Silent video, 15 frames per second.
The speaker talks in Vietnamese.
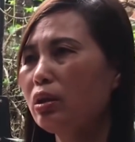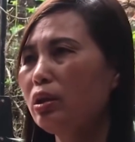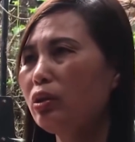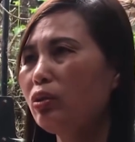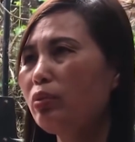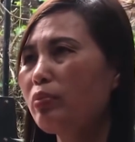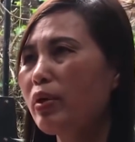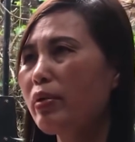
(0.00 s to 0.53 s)
Thì
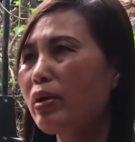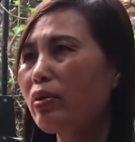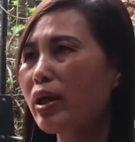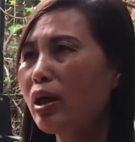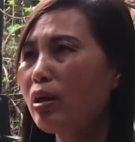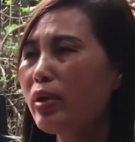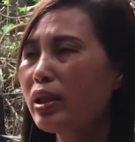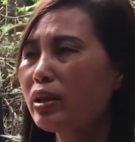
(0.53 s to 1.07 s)
tôi báo
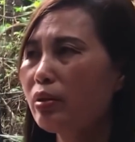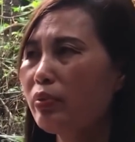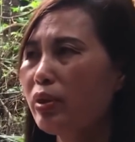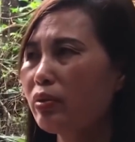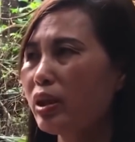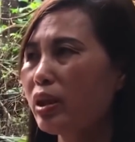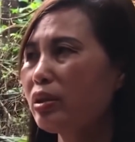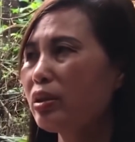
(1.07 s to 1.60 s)
cáo ban giám
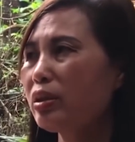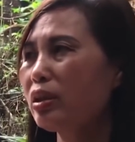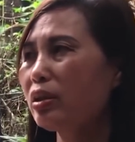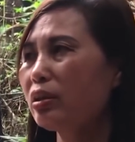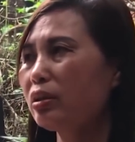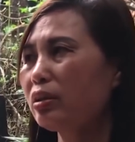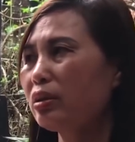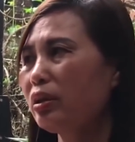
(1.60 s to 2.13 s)
hiệu nhà
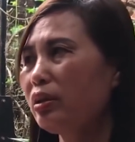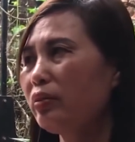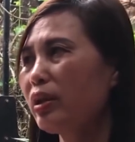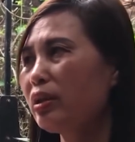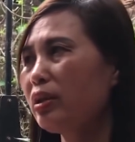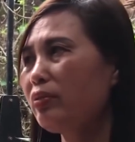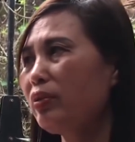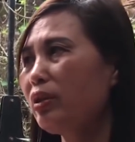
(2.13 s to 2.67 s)
trường, thì
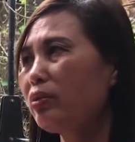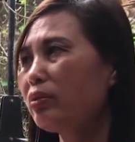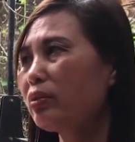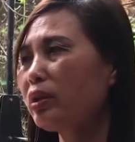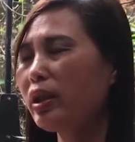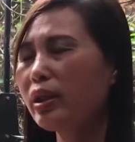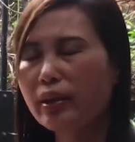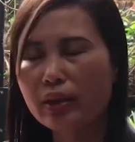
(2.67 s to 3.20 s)
ban giám hiệu
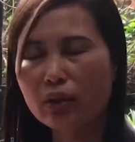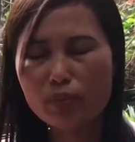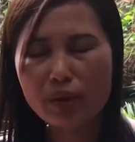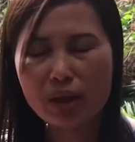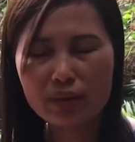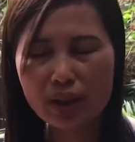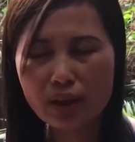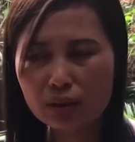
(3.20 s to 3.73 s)
kể cả tôi
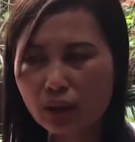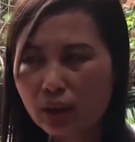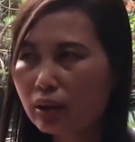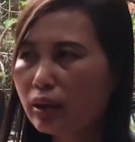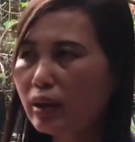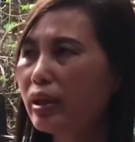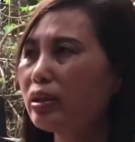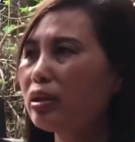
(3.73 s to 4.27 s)
báo cáo
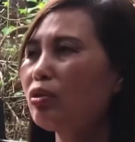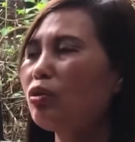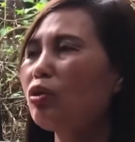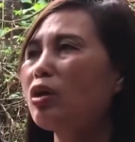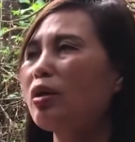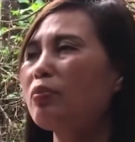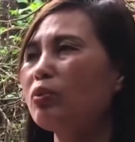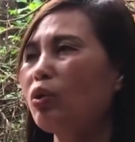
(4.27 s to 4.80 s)
tất cả trong
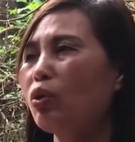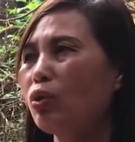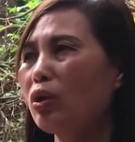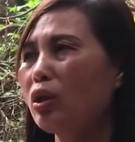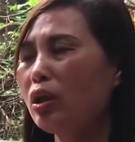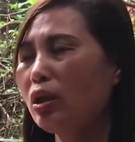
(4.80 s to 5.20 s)
cuộc họp tổ,